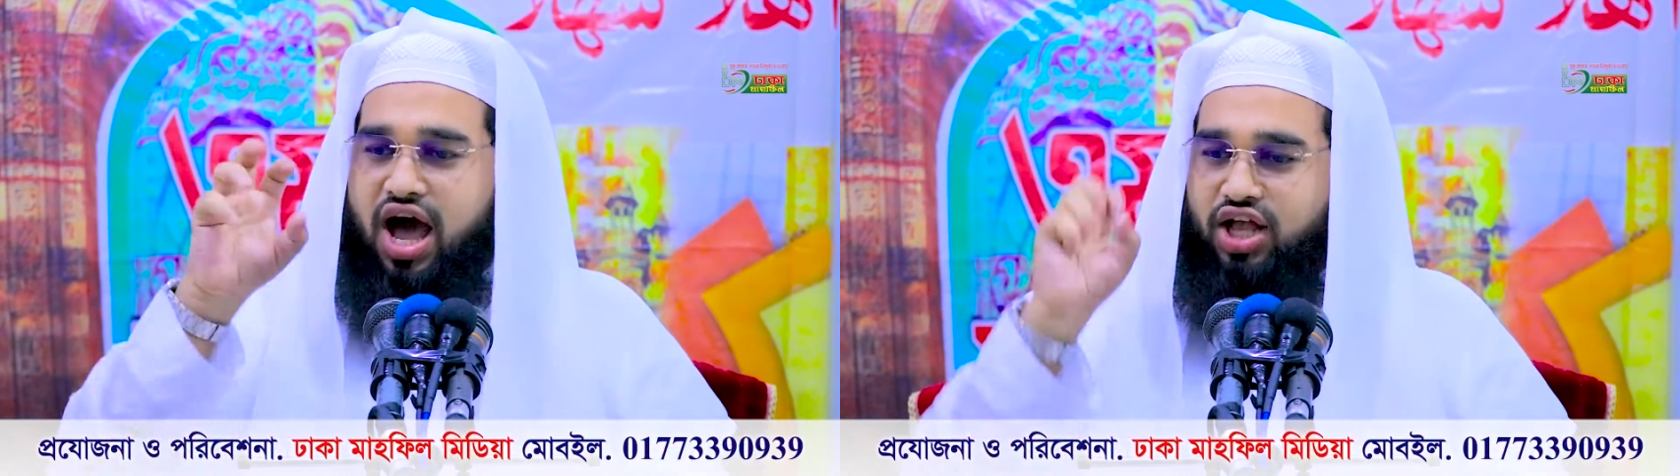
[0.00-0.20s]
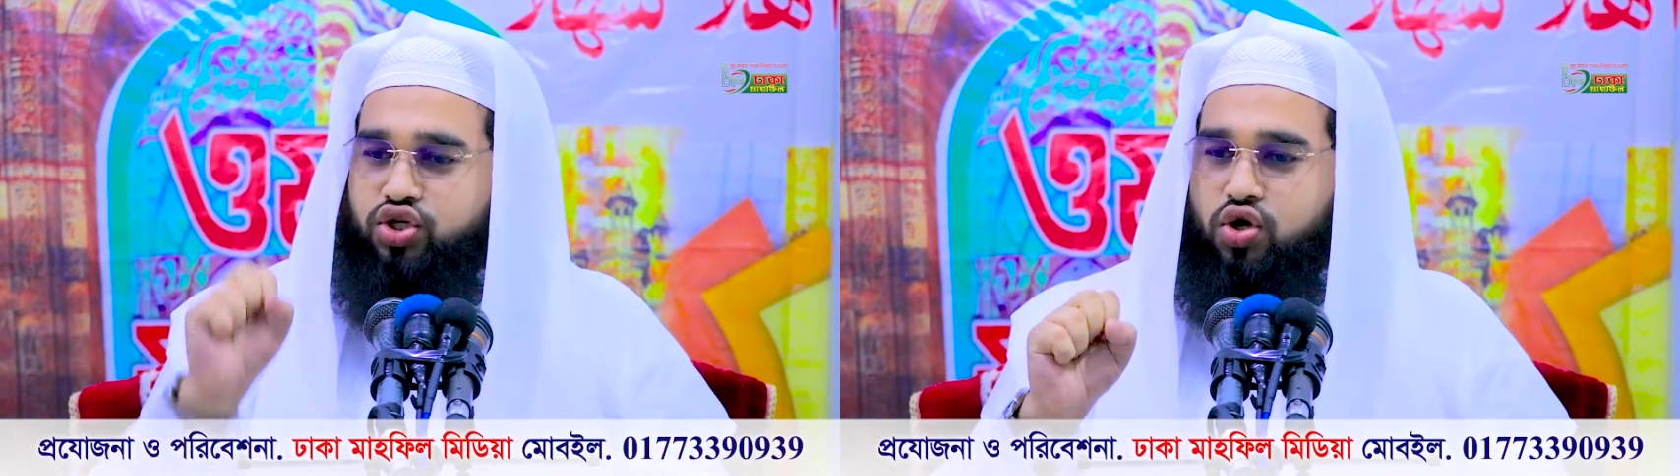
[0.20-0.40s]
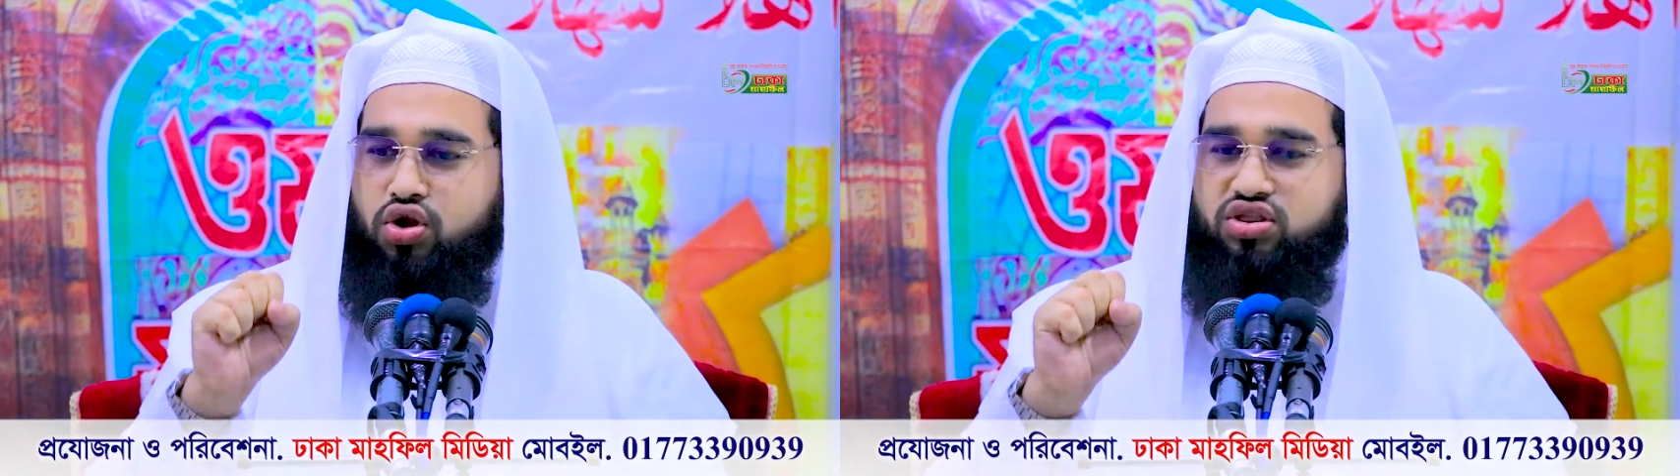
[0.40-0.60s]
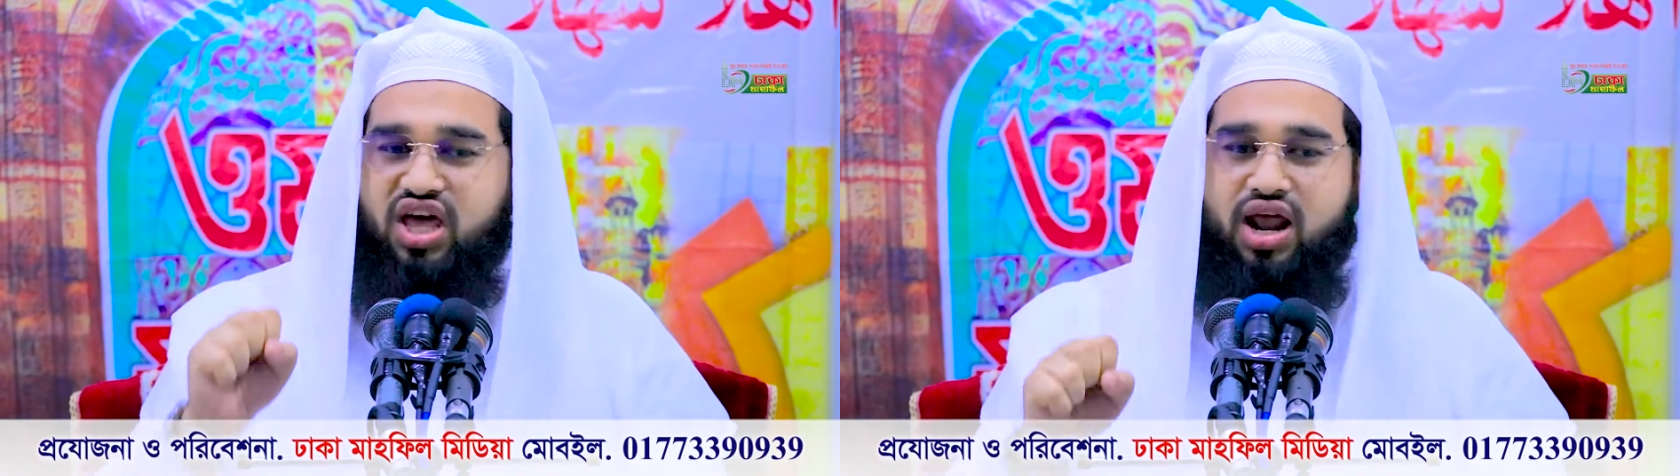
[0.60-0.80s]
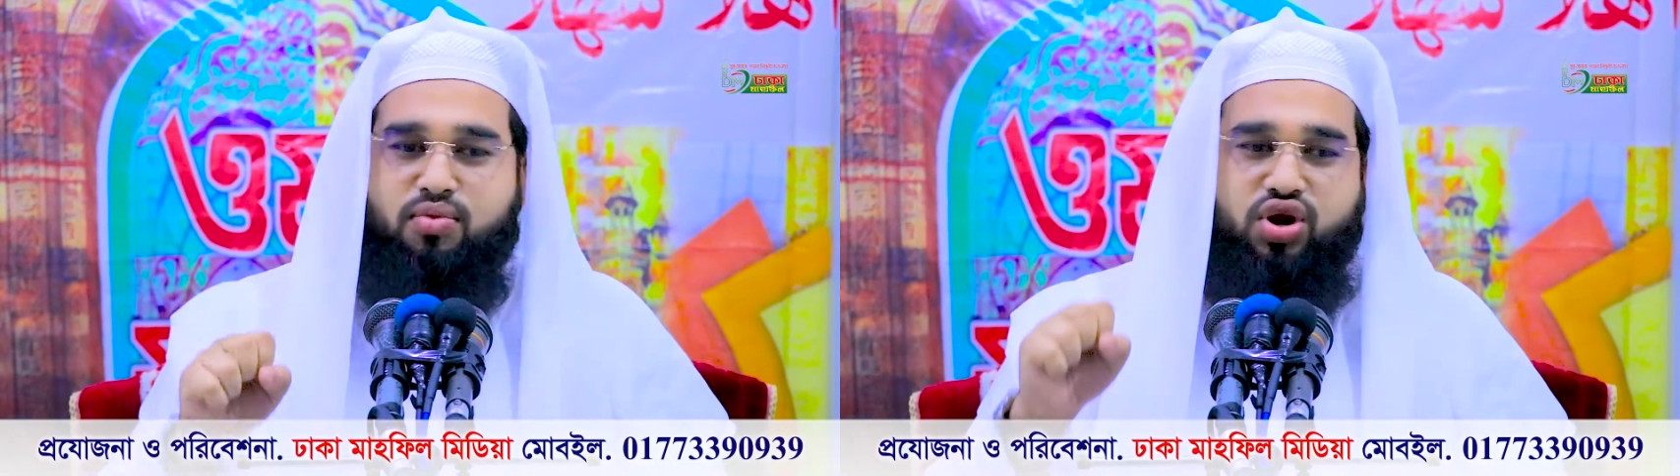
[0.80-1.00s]
আচরণ
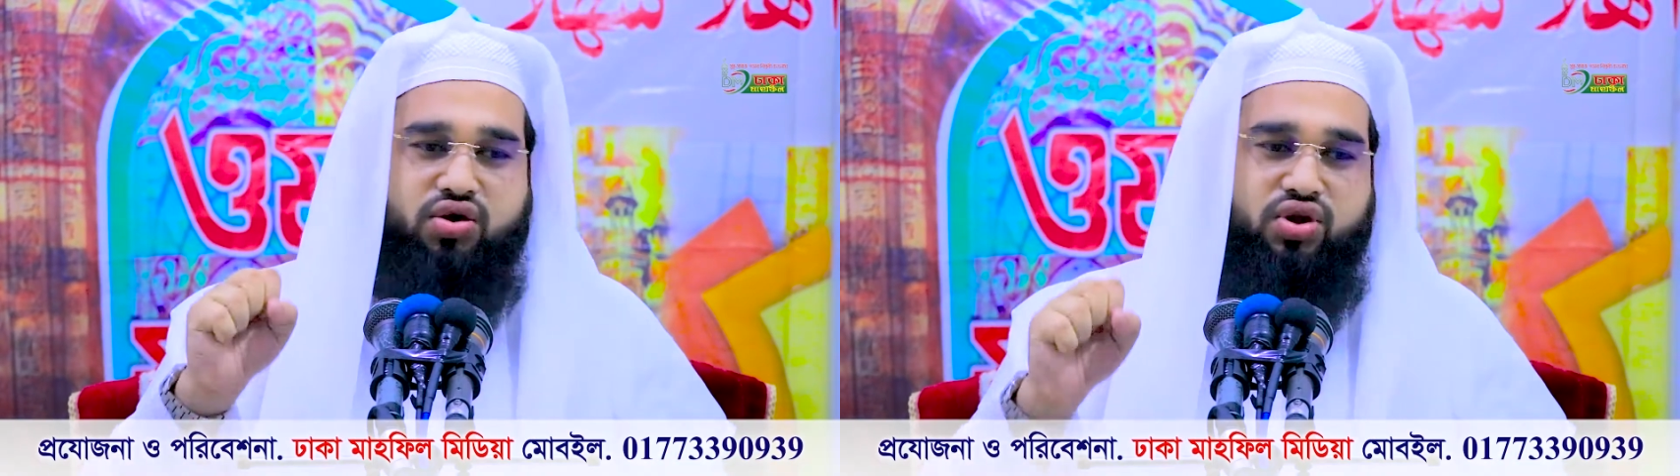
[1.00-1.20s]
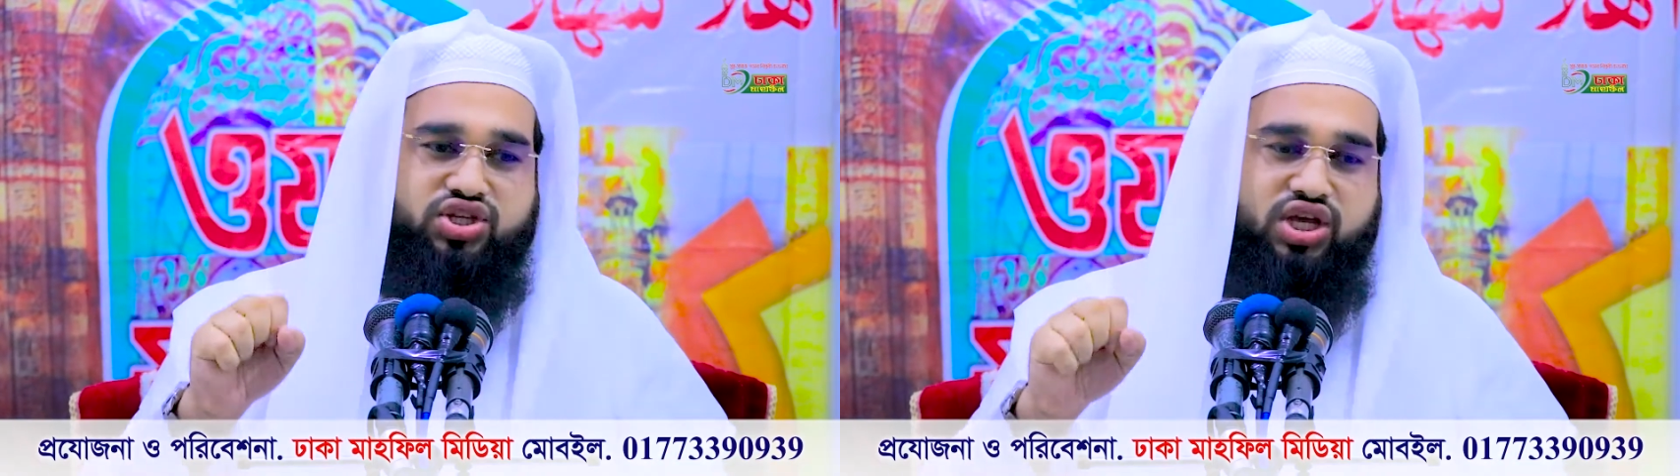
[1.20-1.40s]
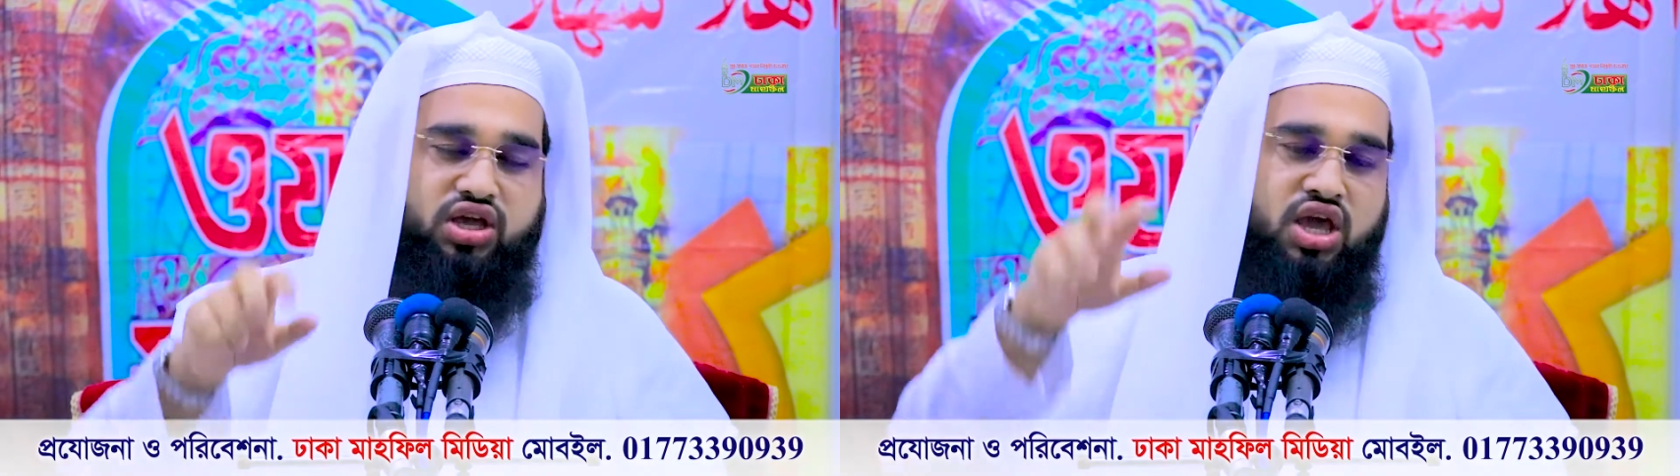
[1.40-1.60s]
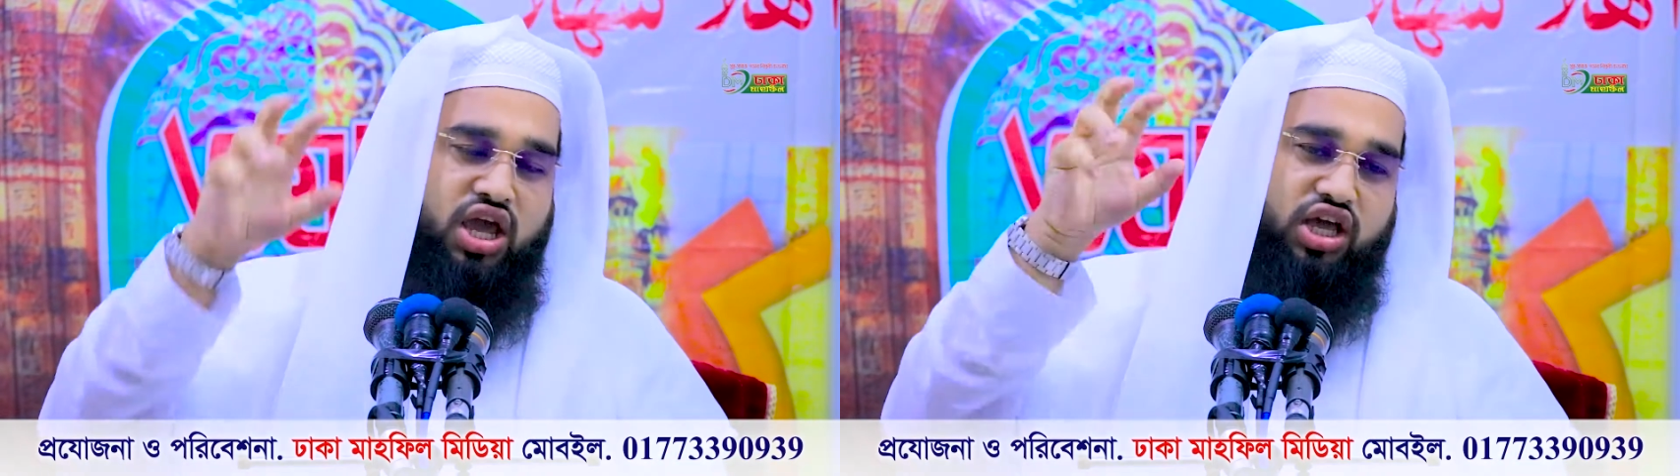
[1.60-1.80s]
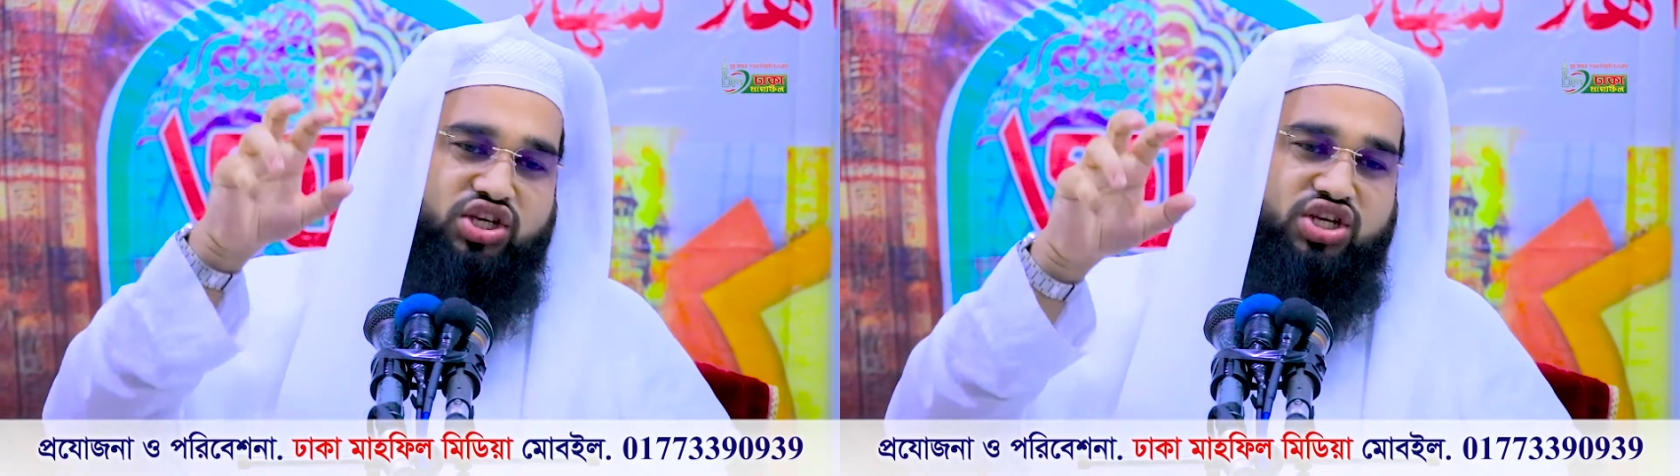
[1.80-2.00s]
তারা মনে করেছে
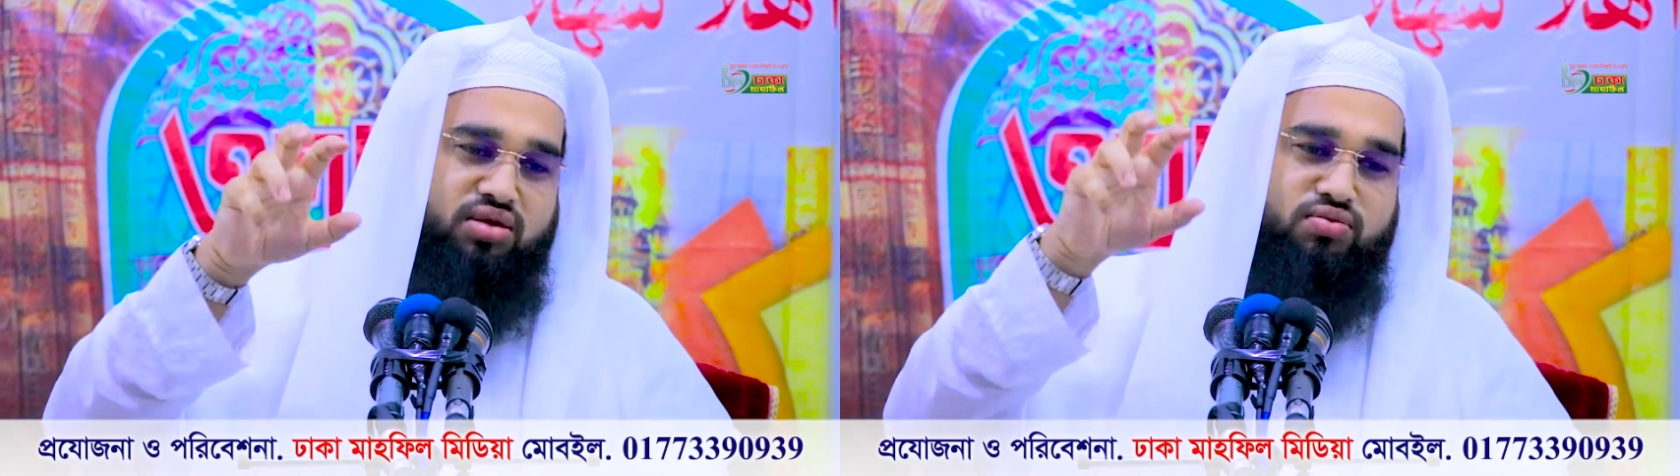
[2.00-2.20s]
করেছে এদেশের